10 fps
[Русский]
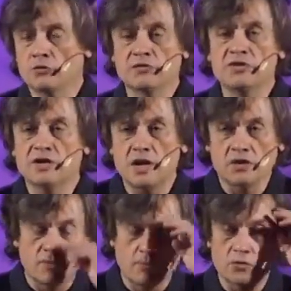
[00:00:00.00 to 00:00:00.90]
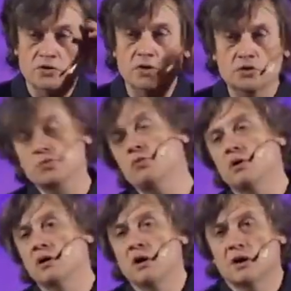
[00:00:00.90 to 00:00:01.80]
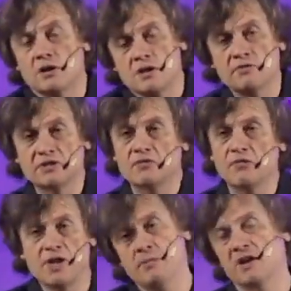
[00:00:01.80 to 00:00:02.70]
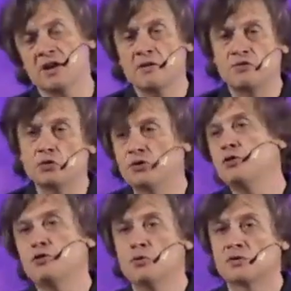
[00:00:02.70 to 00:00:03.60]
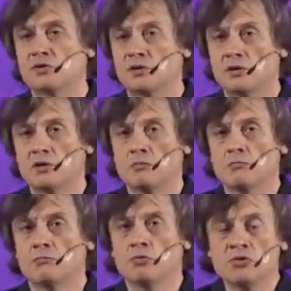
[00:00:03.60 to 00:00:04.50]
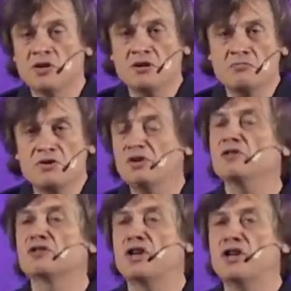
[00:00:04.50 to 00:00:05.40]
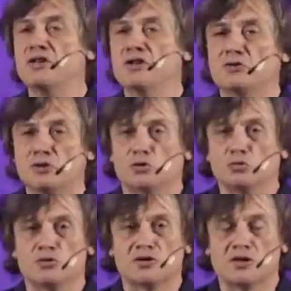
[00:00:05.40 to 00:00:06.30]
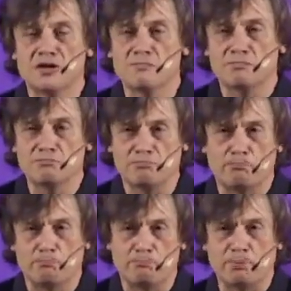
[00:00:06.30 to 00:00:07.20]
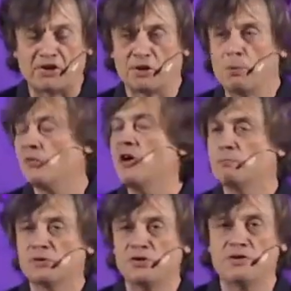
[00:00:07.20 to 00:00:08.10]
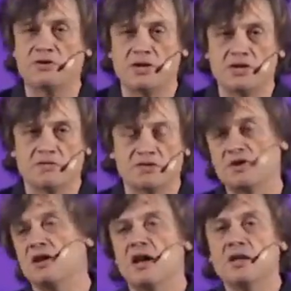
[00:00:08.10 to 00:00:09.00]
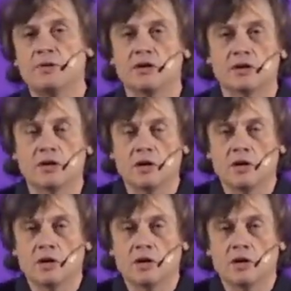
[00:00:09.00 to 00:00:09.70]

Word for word: И вот возникает вопрос, хорошо, и в это время, когда все трясется, многие мировоззрения трясутся, да, претерпевают потрясения, взгляды,